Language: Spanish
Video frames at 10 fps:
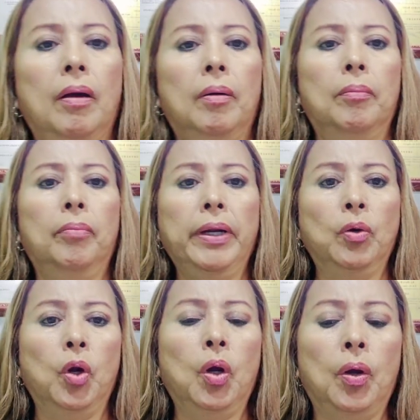
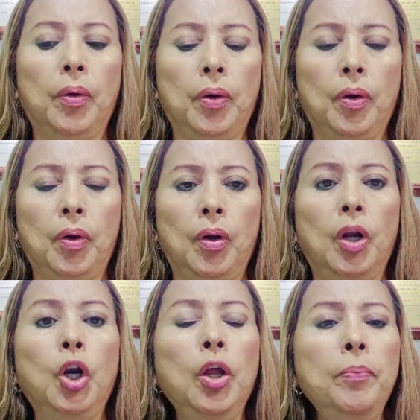Bueno,
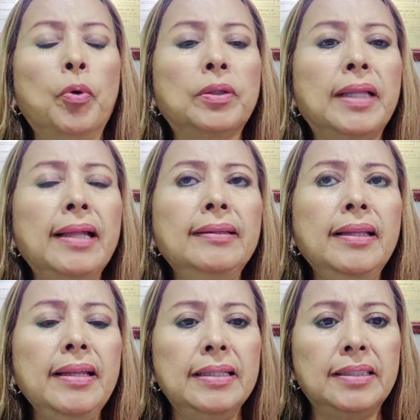lo
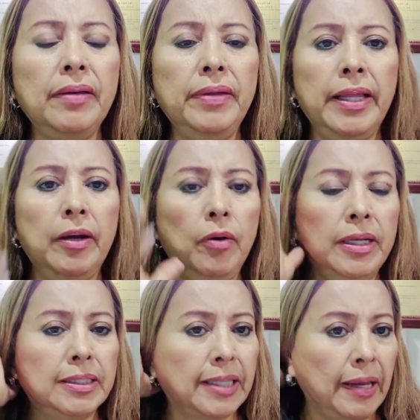importante de este video
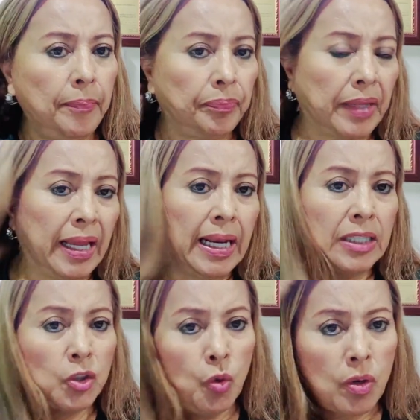es que el
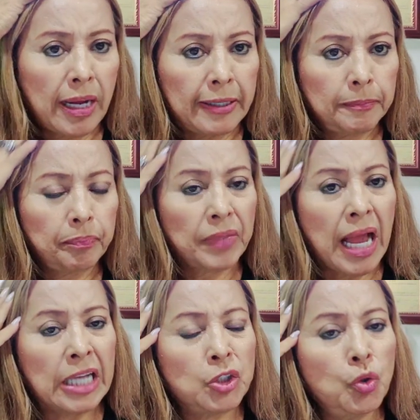azúcar
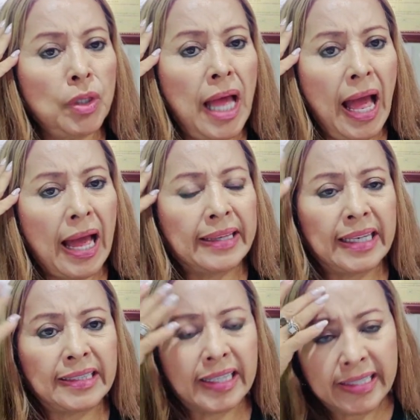ayuda a
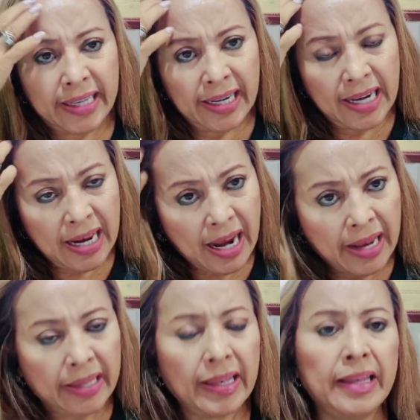detener la
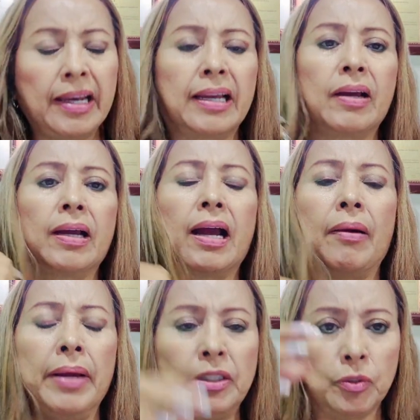caída del
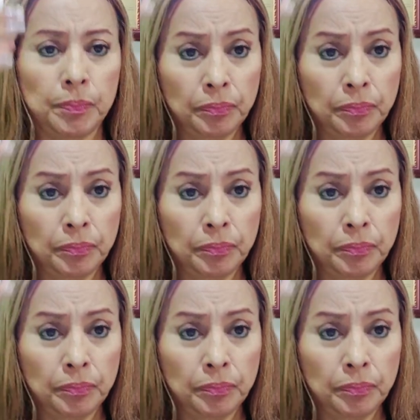cabello,